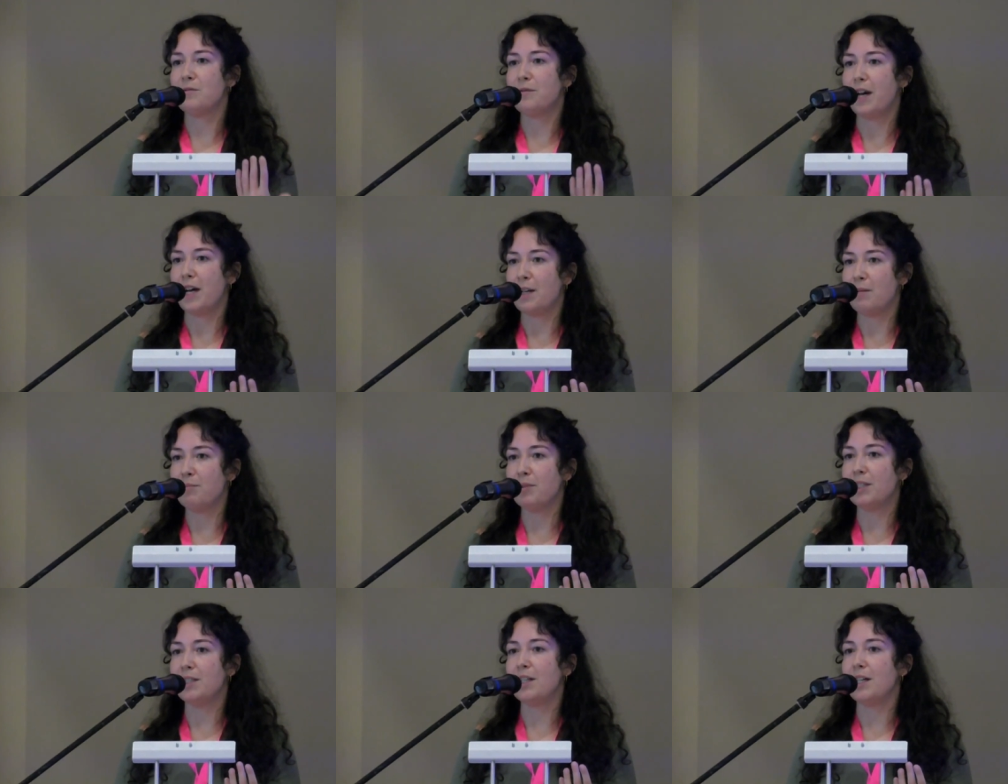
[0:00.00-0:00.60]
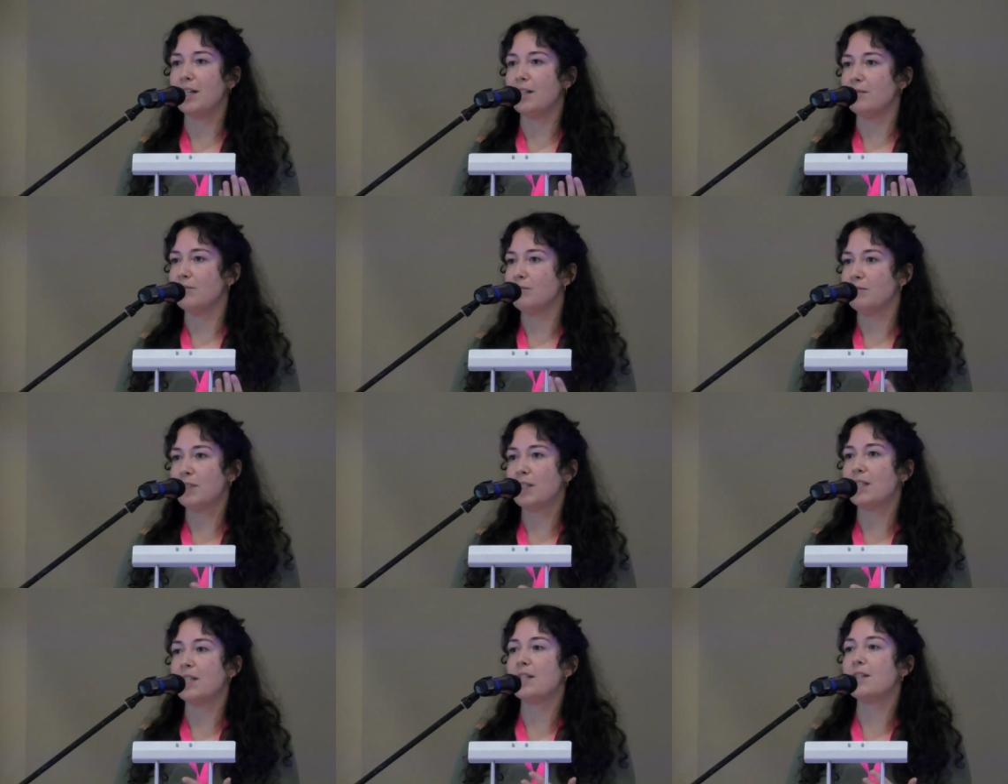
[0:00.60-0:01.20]
Feindbildern
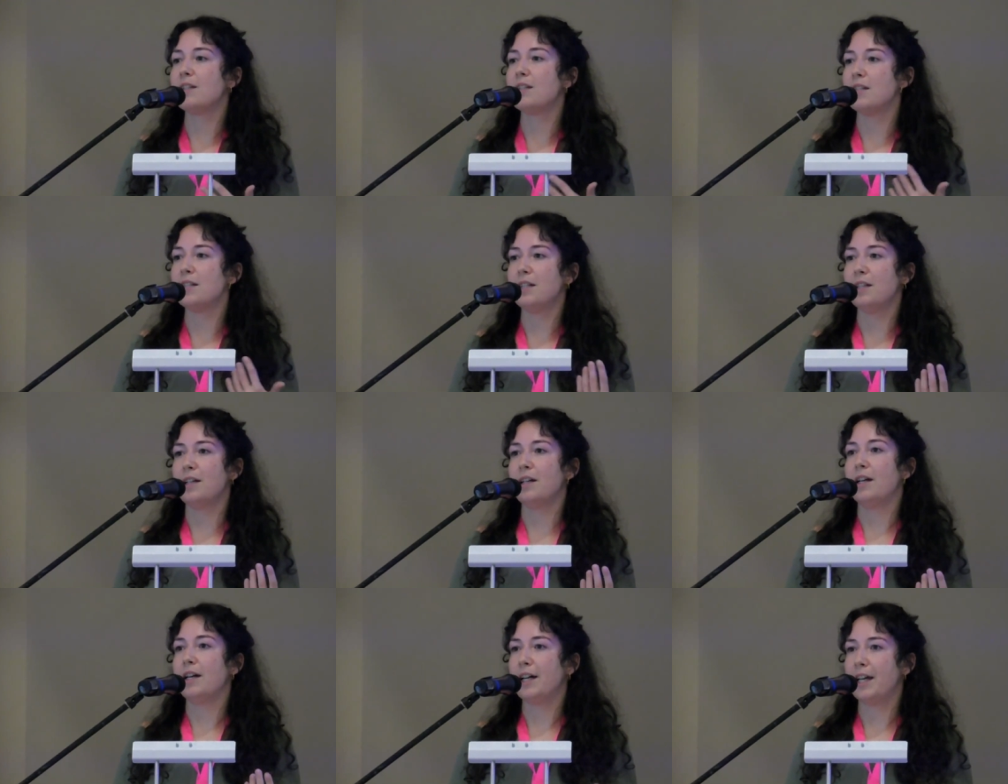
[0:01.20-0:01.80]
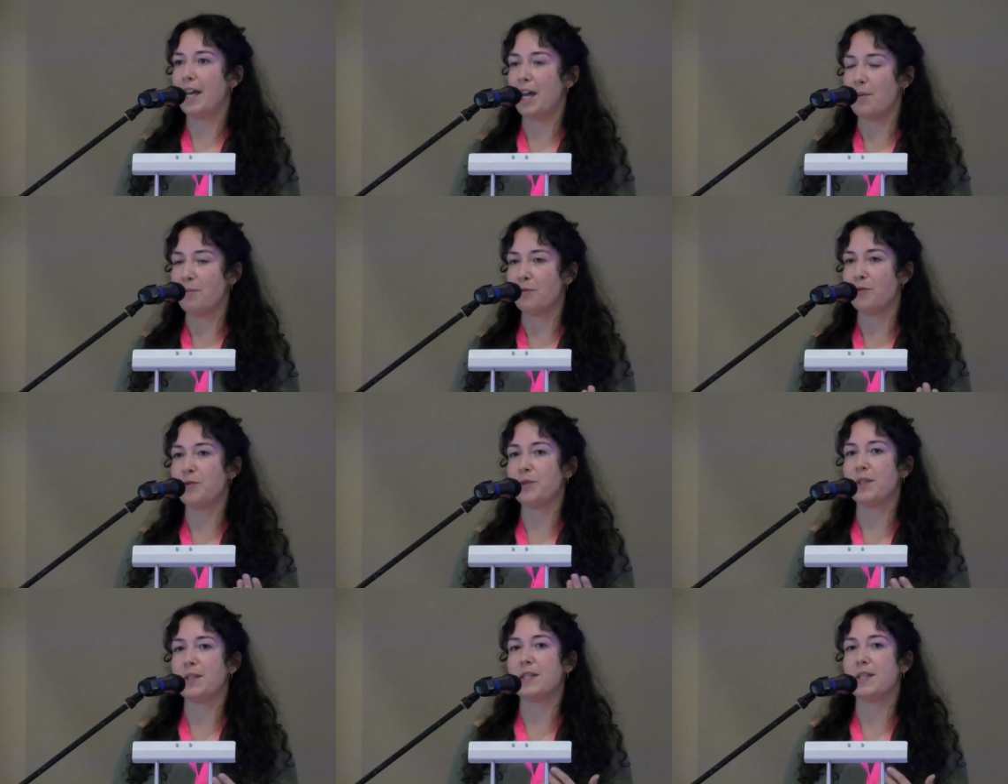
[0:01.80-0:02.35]
gegen die kämpft,